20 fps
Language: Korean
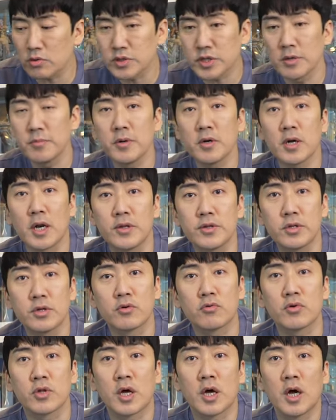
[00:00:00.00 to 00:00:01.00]
또 설명을 안
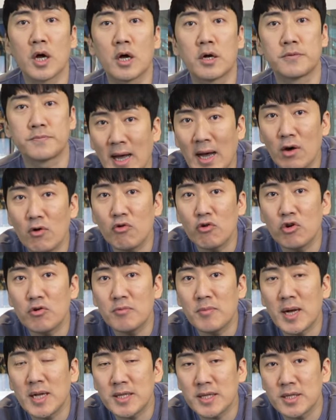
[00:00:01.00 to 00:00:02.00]
드렸구나.
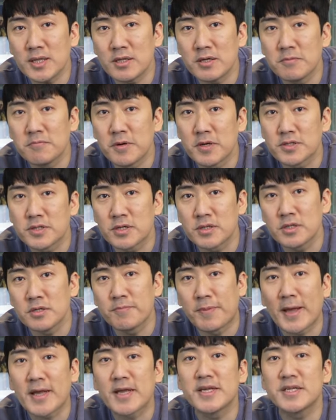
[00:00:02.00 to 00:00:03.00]
카울만 있는
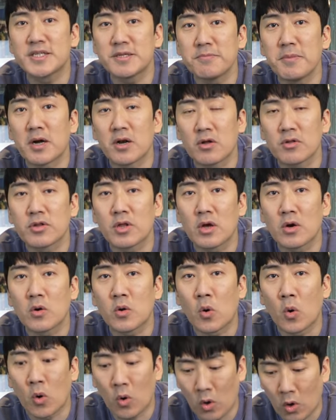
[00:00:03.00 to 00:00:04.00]
버전은 백이십만
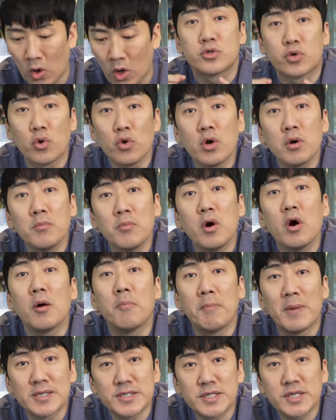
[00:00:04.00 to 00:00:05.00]
원대였고 조형모
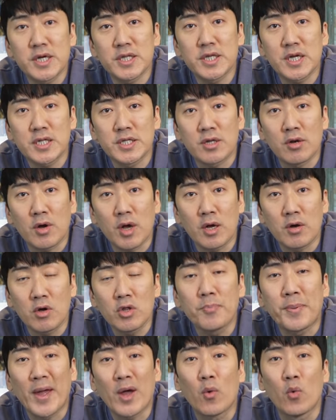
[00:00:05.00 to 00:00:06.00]
언마스크헤드가 들어간
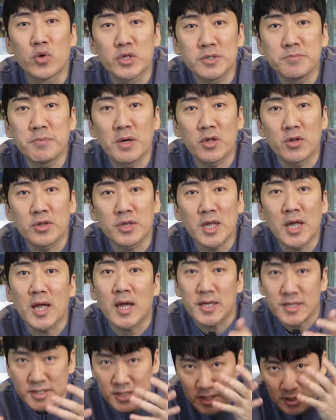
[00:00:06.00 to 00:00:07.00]
건 백오십만
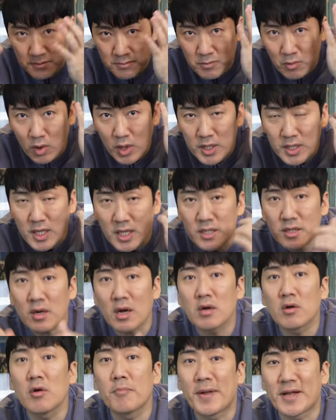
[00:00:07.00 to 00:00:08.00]
원대, 식모헤드가
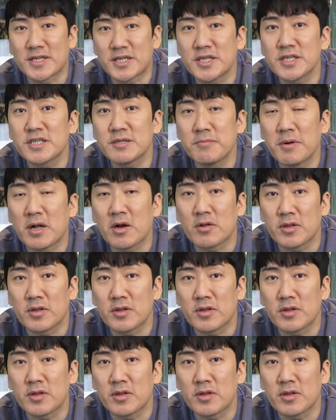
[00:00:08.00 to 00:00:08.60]
들어간 건 백칠십만